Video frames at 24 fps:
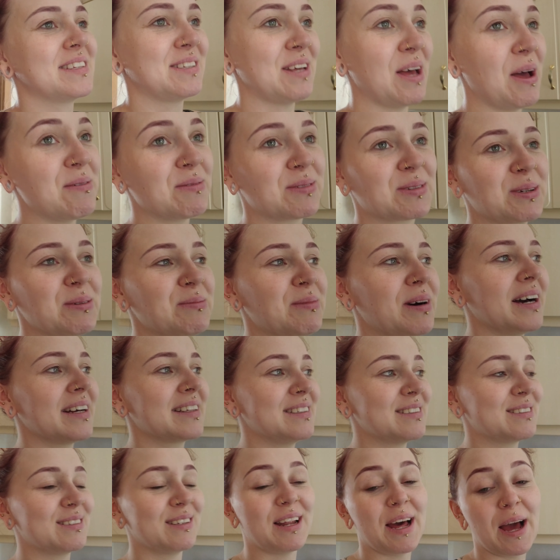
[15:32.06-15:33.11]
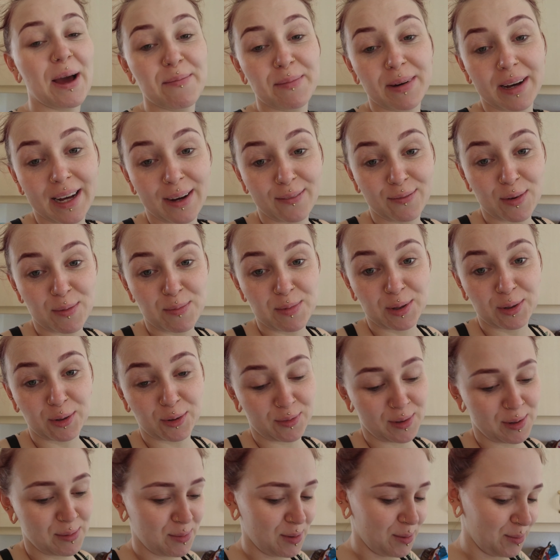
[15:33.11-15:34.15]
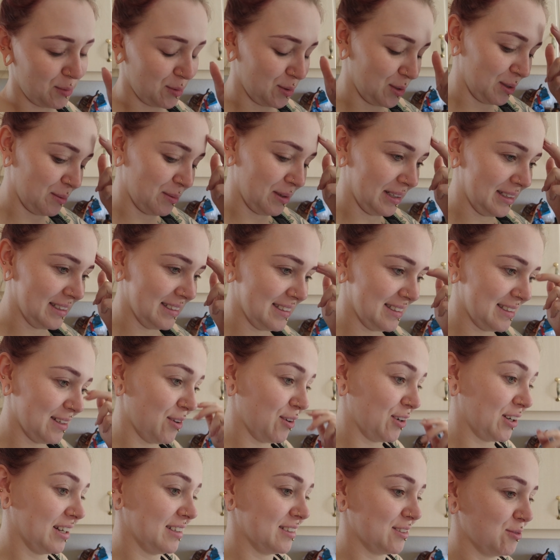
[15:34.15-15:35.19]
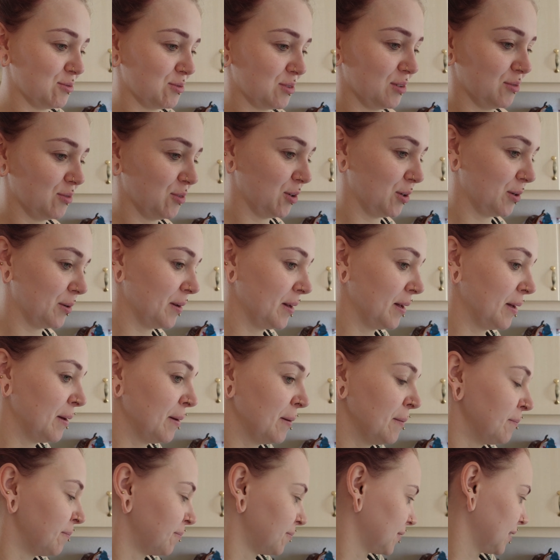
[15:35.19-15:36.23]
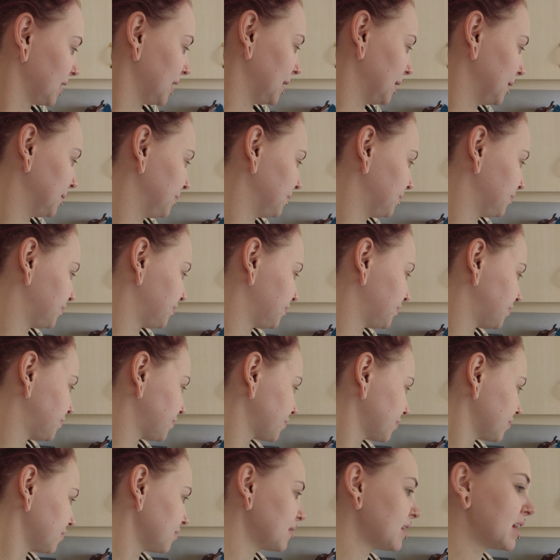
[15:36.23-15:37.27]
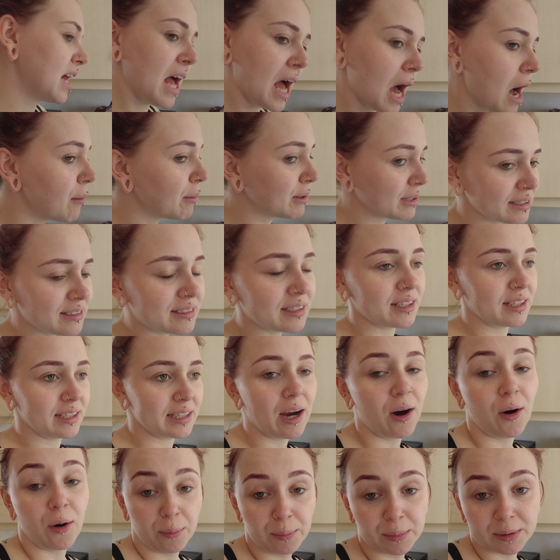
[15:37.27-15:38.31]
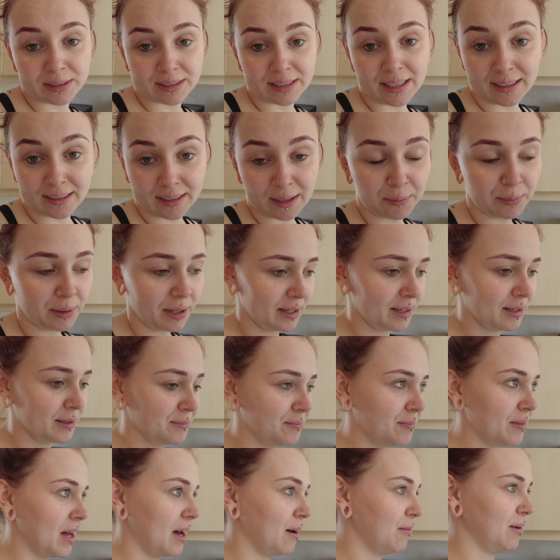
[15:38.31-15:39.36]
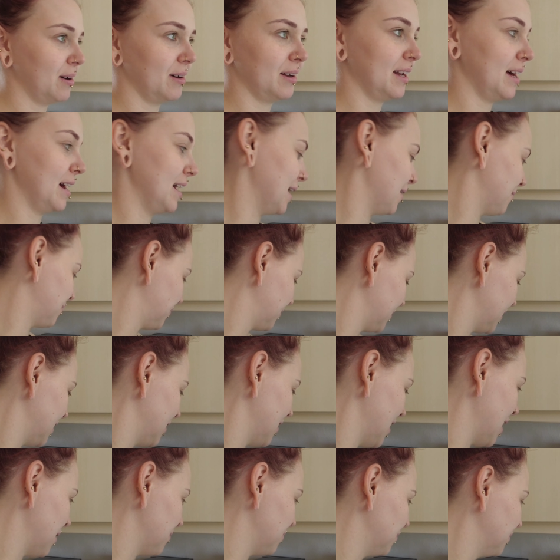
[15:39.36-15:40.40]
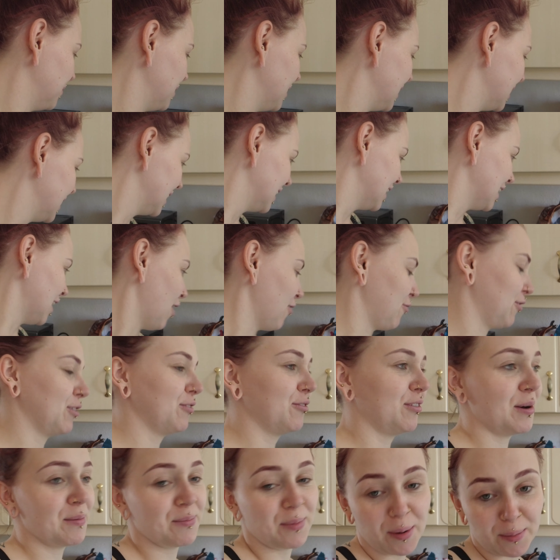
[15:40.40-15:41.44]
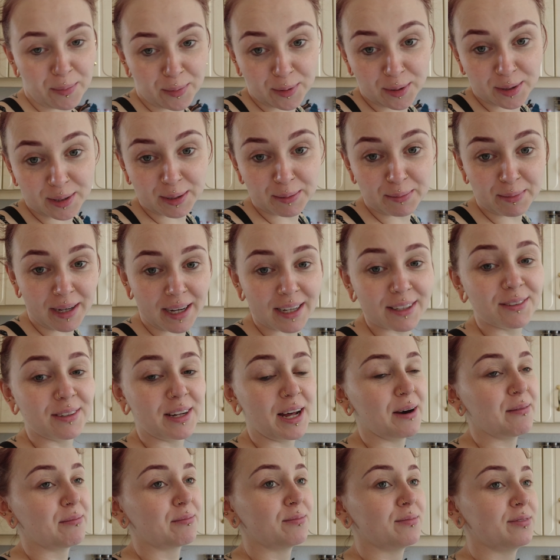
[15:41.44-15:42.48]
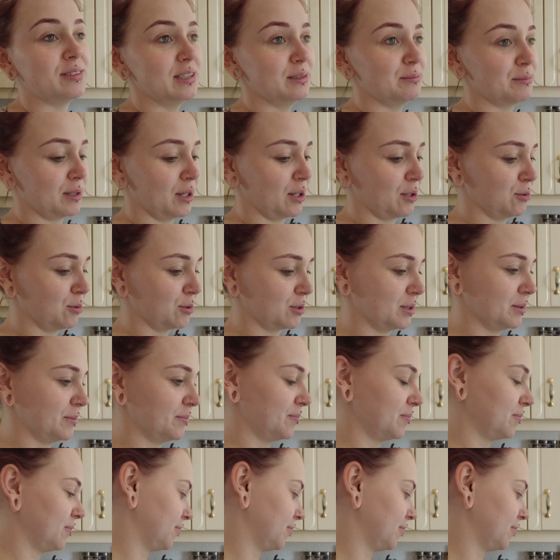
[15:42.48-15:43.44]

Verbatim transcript: Selbstgemachtes und einmal haben wir Mikrowellenpopcorn gemacht. Das ist auch ganz gut geworden. Ähm, aber tatsächlich auch ein bisschen angebrannt. Aber naja, wir haben so auf jeden Fall Popcorn gemacht und haben einen Film geguckt.